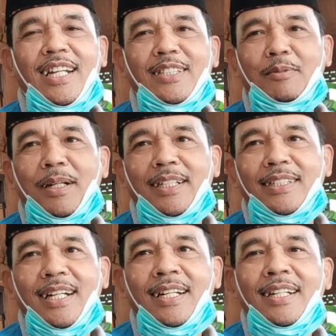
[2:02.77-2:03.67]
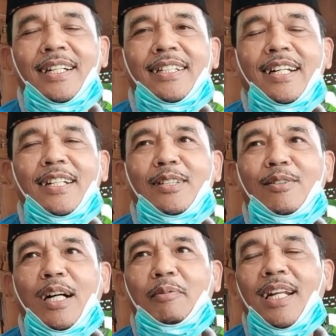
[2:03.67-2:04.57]
lain sebagainya dan itu
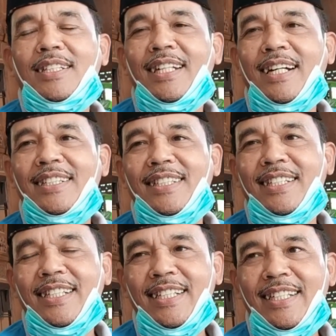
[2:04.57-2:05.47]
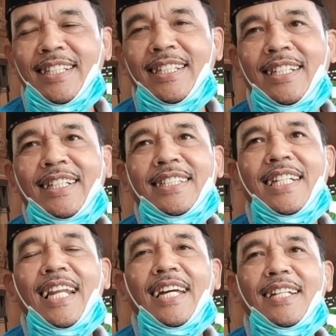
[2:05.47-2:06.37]
kami laksanakan sendiri.
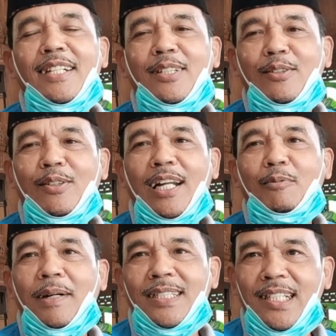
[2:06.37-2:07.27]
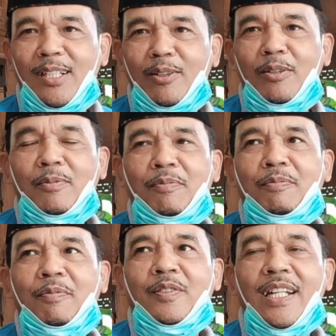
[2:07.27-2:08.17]
Selain itu kalau pas jenuh
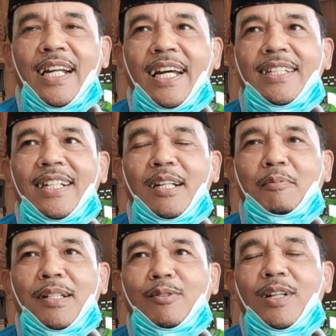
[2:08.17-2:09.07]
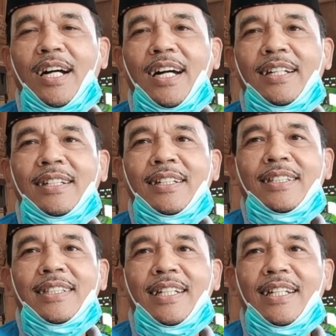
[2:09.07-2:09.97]
terkait dengan pertukangan
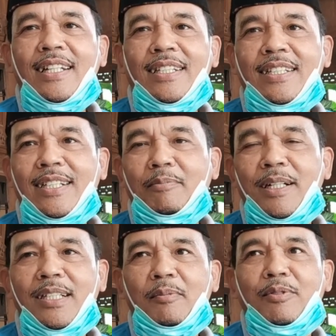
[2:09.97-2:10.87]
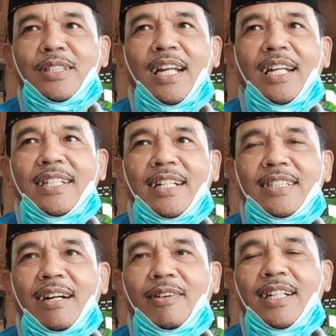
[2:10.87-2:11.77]
saya entah sedikit banyak punya ladang
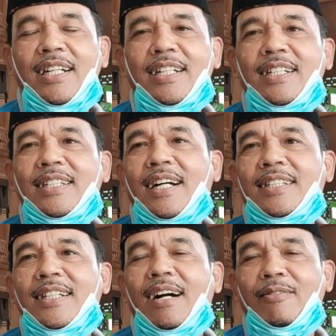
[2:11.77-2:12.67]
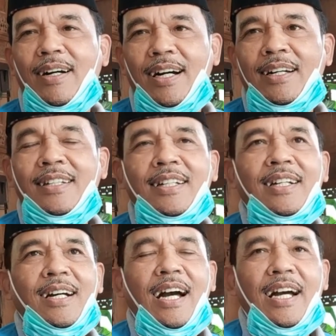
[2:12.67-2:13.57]
sawah dan ini kita ke sawah
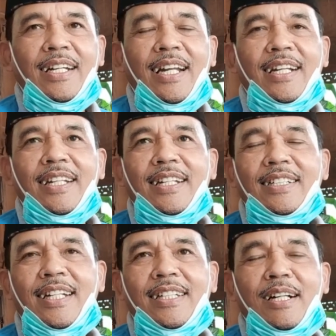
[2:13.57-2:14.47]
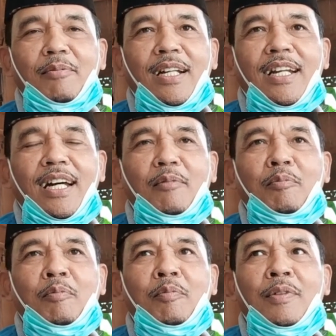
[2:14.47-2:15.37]
hmm. akhir-akhir ini saya
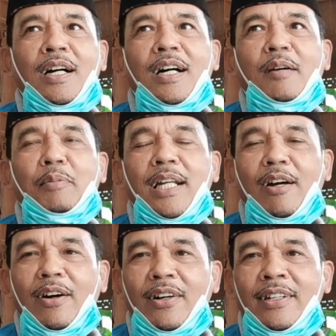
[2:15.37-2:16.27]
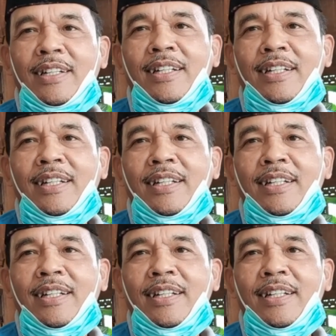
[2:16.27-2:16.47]
menanam uh, melon